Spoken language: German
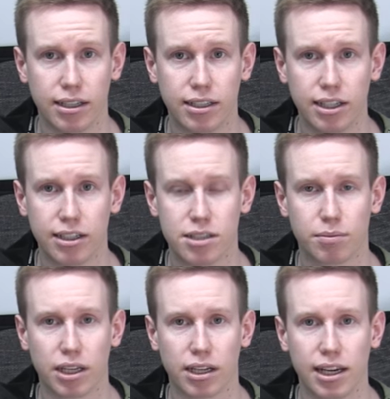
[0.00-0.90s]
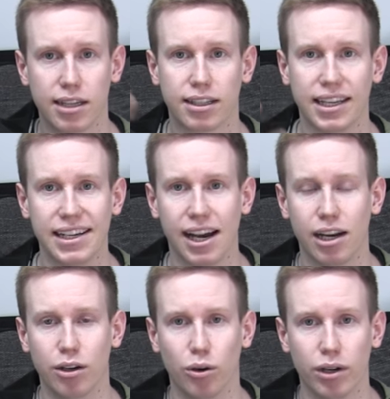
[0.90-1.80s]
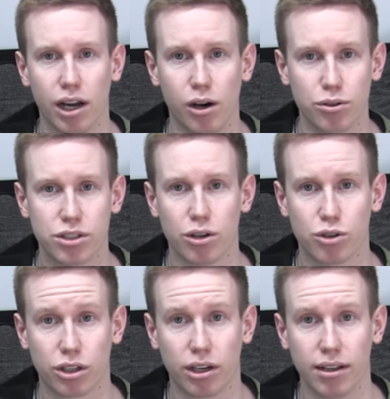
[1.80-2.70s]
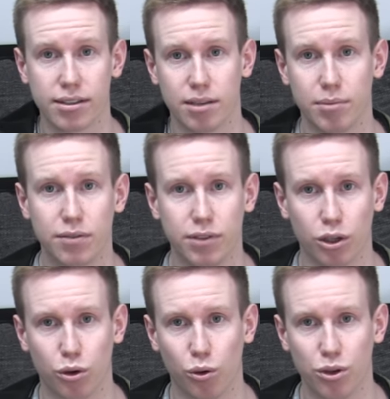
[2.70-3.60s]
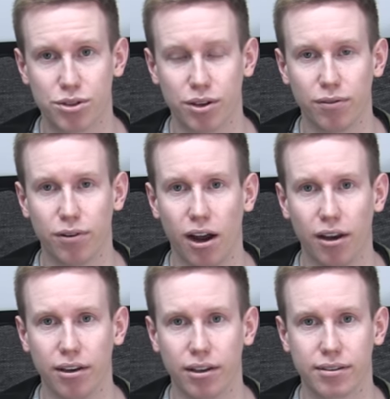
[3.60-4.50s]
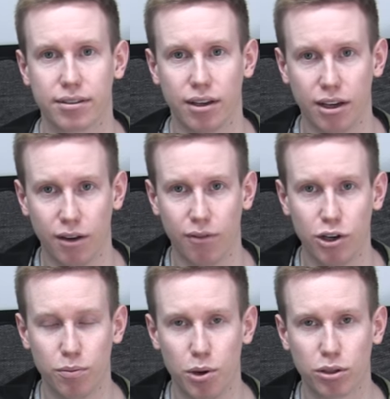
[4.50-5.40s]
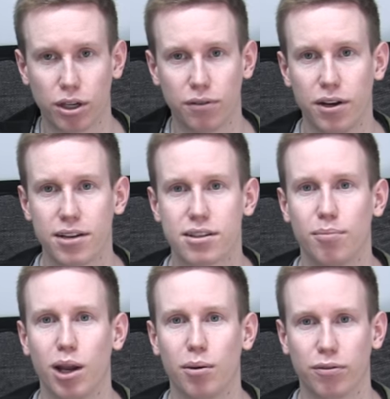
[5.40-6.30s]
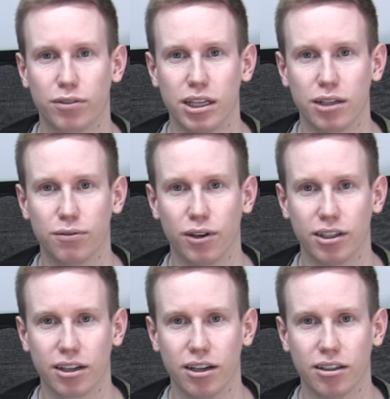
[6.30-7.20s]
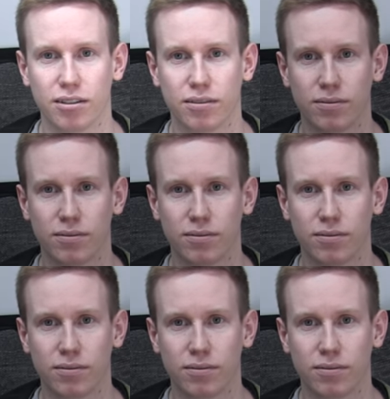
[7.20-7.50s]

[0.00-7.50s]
hier in diesem Gerät gegen einen neuen austauschen kannst, damit wieder Kohlensäure vorhanden ist. Wenn du Bock darauf hast, dann bleib auf jeden Fall dran.